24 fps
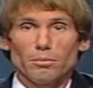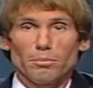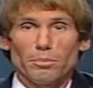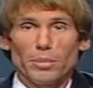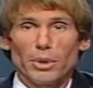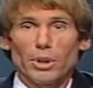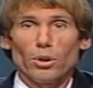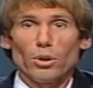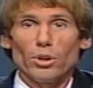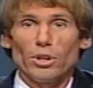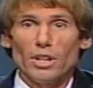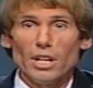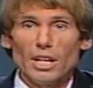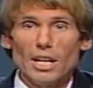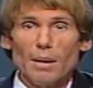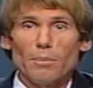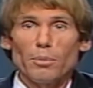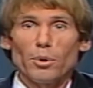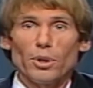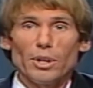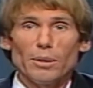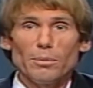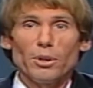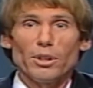Pero hoy
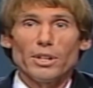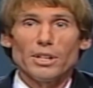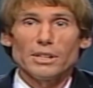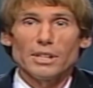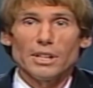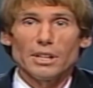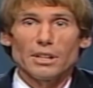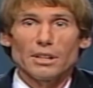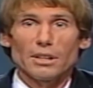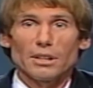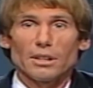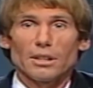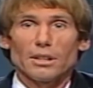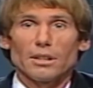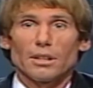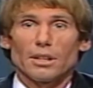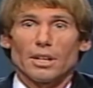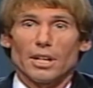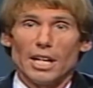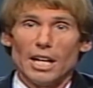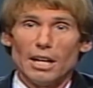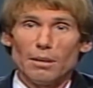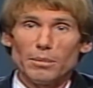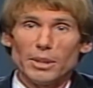día podemos decir,
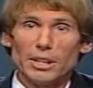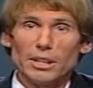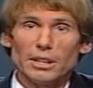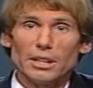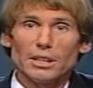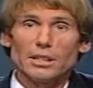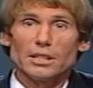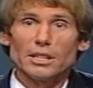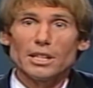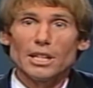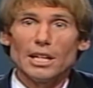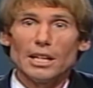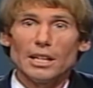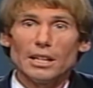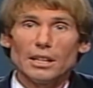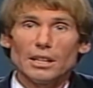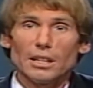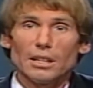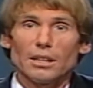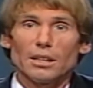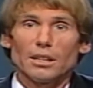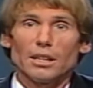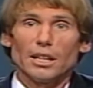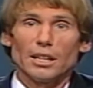realmente
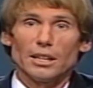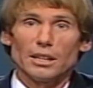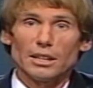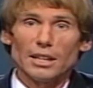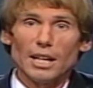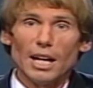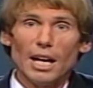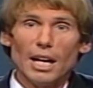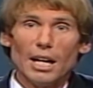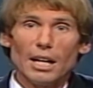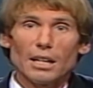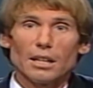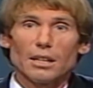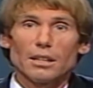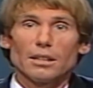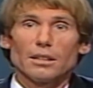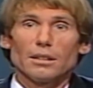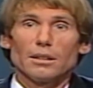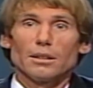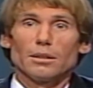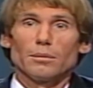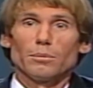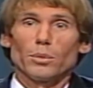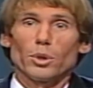Chile está,
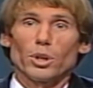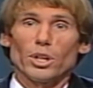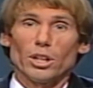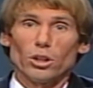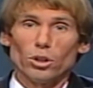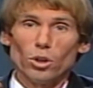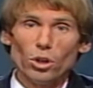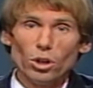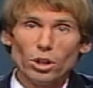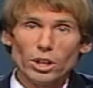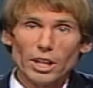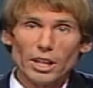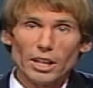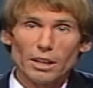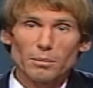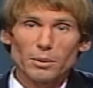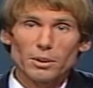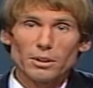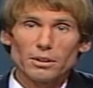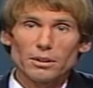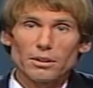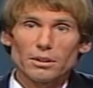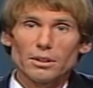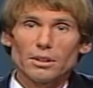porque todos
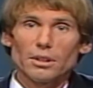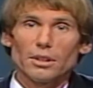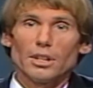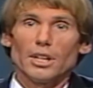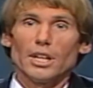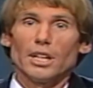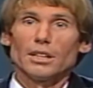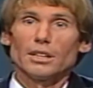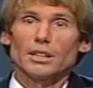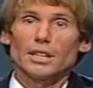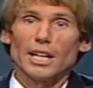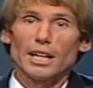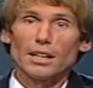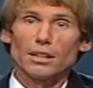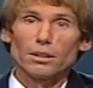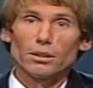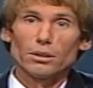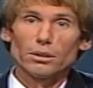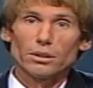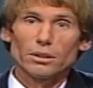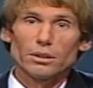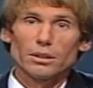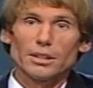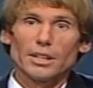queremos,
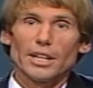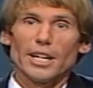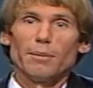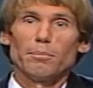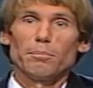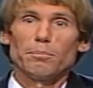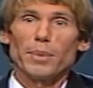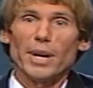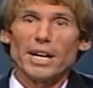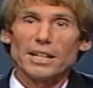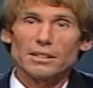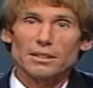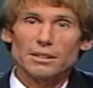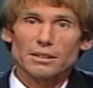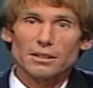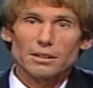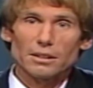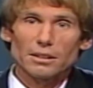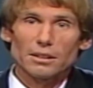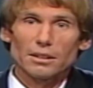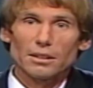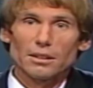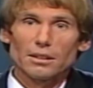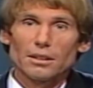entrando en paz,
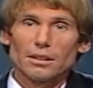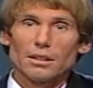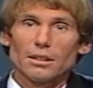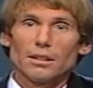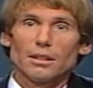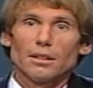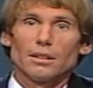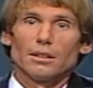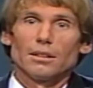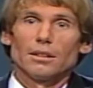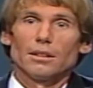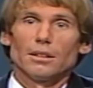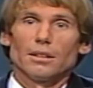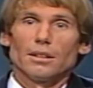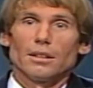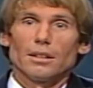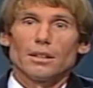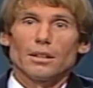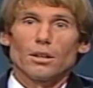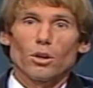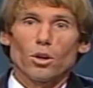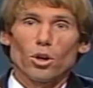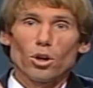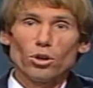
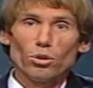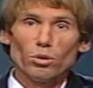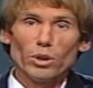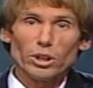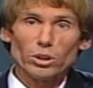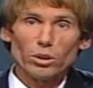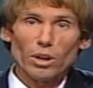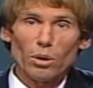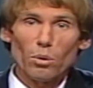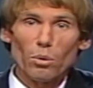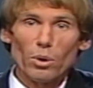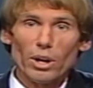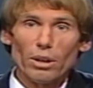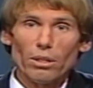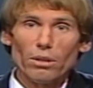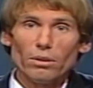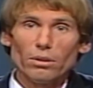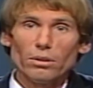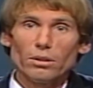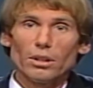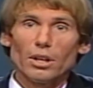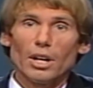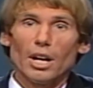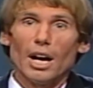con nuestro
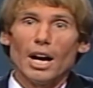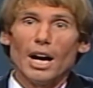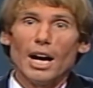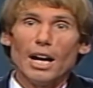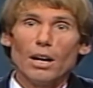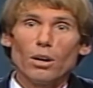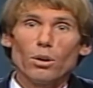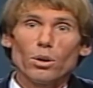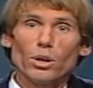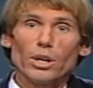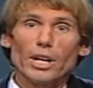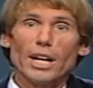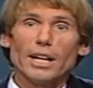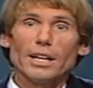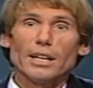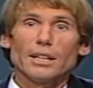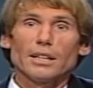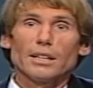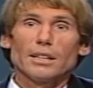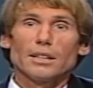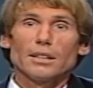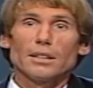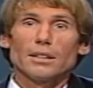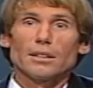acuerdo, a
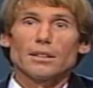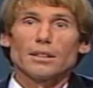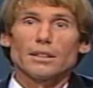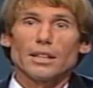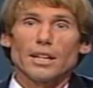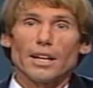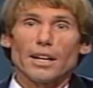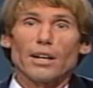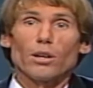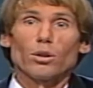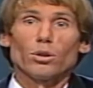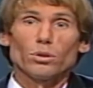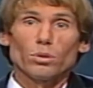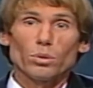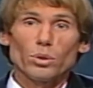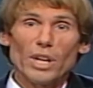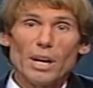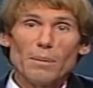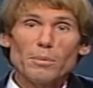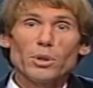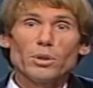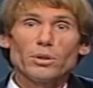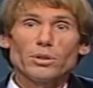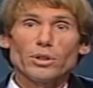lograr que
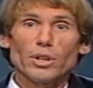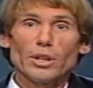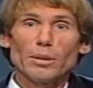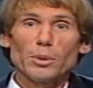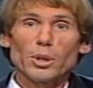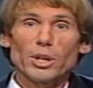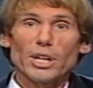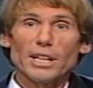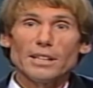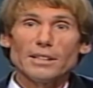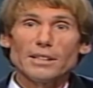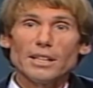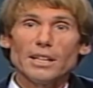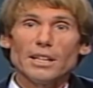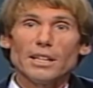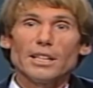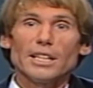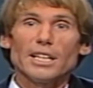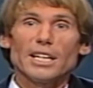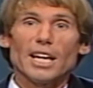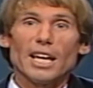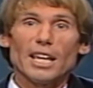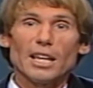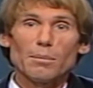reconstruyamos nuestra democracia
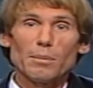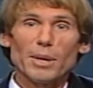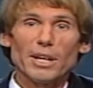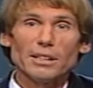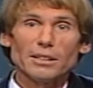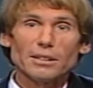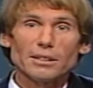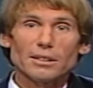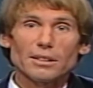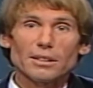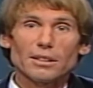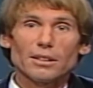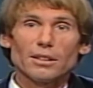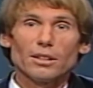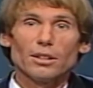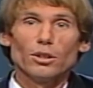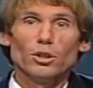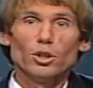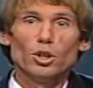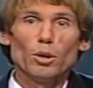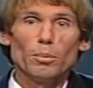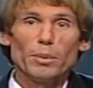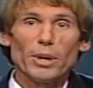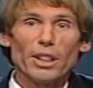y que además
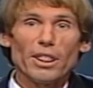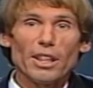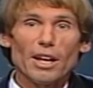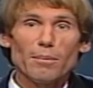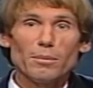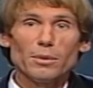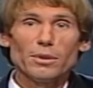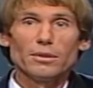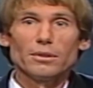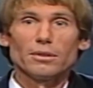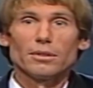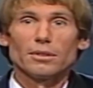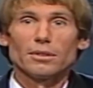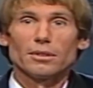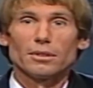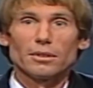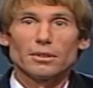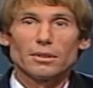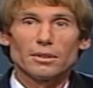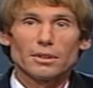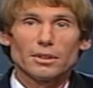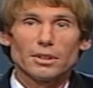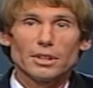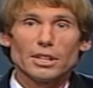no perdamos,
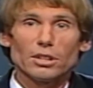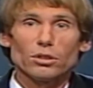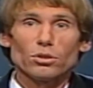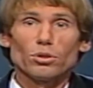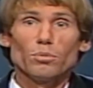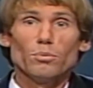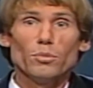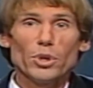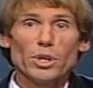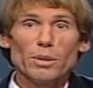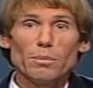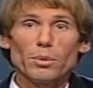y eso es muy